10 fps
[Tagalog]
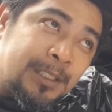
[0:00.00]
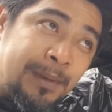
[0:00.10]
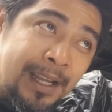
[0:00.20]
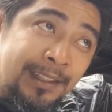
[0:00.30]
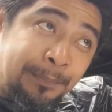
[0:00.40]
Mas
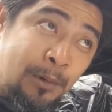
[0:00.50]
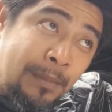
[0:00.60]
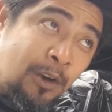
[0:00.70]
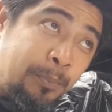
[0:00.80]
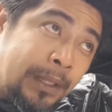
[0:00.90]
maganda pong
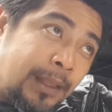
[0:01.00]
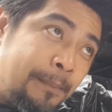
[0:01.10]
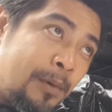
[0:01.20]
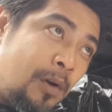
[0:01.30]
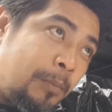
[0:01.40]
maggupit ng
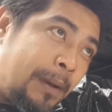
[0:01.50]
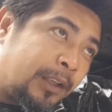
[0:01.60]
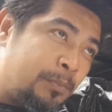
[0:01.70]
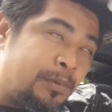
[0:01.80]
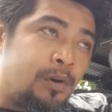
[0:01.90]
buhok
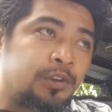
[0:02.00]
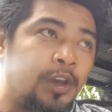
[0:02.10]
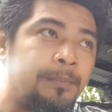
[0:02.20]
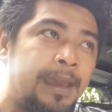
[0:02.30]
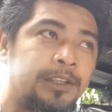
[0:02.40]
pag yung buhok
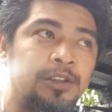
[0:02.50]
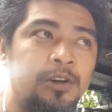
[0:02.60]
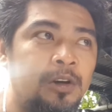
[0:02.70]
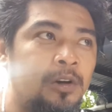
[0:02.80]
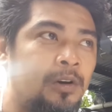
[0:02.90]
nyo ay medyo
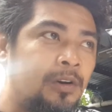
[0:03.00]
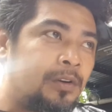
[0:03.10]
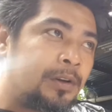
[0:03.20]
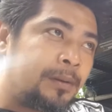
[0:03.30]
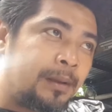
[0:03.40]

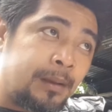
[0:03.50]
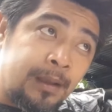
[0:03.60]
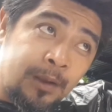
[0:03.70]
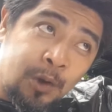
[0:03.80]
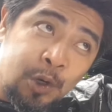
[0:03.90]

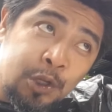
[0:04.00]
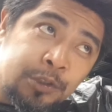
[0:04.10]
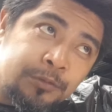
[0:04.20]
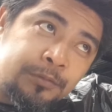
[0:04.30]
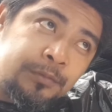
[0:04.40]

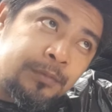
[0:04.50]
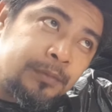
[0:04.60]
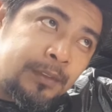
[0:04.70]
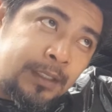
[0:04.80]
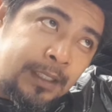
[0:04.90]
kulot.
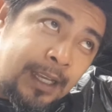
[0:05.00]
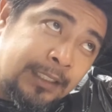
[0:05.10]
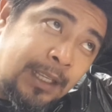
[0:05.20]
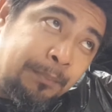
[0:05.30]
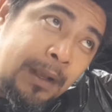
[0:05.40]

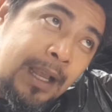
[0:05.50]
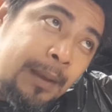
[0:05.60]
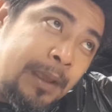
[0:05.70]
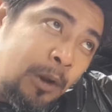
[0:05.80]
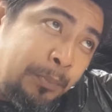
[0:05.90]
Kasi pag
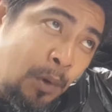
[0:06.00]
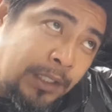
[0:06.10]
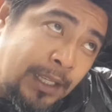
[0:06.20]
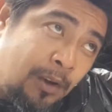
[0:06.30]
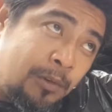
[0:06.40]
uh, meron po
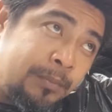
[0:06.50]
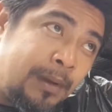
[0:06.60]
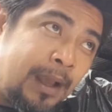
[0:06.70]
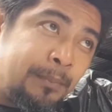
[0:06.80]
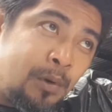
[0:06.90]
kasi akong
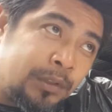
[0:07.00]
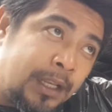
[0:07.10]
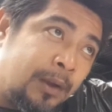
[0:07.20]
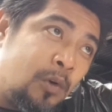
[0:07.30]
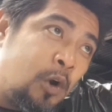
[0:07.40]
mga buhok
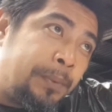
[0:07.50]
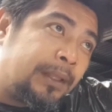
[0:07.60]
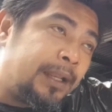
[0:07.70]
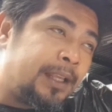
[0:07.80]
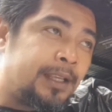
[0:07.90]
na
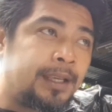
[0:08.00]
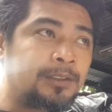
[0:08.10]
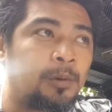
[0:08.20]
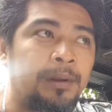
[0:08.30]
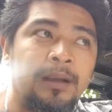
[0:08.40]
nagugupitan eh,
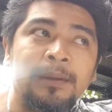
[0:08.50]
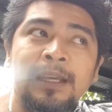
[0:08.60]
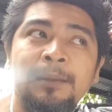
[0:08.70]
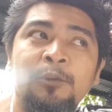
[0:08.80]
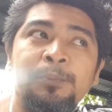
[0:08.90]
sobrang
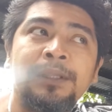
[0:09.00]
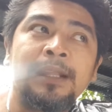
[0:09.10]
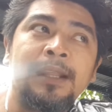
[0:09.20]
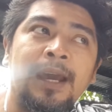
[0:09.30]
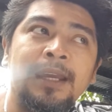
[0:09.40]
hirap
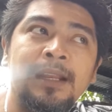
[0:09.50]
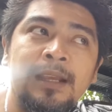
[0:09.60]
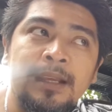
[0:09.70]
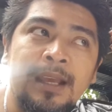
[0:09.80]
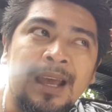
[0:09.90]
gupitan dahil
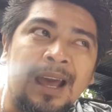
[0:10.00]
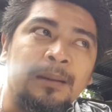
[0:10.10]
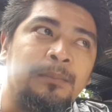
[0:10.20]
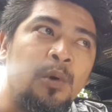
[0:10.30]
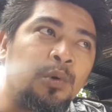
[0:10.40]

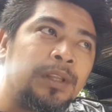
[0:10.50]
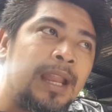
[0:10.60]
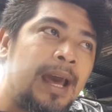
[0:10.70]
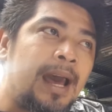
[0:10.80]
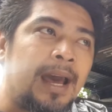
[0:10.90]
ang buhok
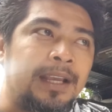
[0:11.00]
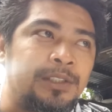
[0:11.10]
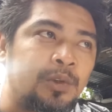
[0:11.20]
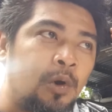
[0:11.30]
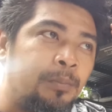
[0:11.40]
nila ay
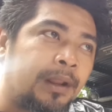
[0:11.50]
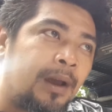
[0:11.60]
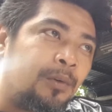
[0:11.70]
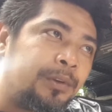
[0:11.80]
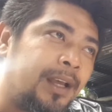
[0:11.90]

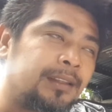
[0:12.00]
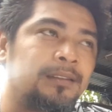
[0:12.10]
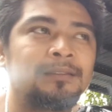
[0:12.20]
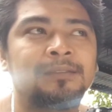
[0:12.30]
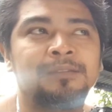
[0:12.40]
sobrang unat.
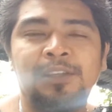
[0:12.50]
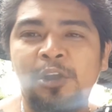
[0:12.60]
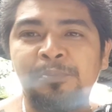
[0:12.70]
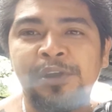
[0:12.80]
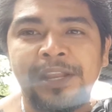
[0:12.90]
Hindi
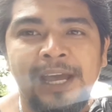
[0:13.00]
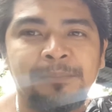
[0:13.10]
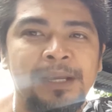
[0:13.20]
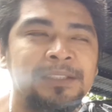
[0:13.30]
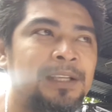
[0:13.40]
ko po
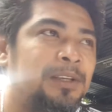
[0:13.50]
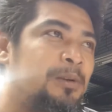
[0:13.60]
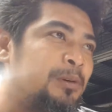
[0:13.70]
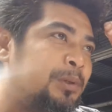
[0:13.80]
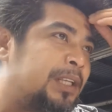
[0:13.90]
ina-advise sa inyo,
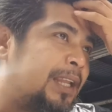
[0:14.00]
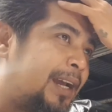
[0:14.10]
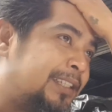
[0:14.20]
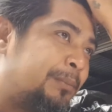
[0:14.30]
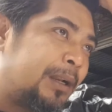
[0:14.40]
pumunta
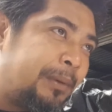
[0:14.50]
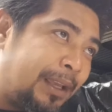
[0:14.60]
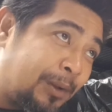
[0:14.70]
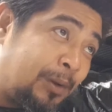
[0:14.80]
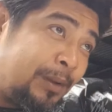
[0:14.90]
na kayo sa
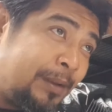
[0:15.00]
barbero.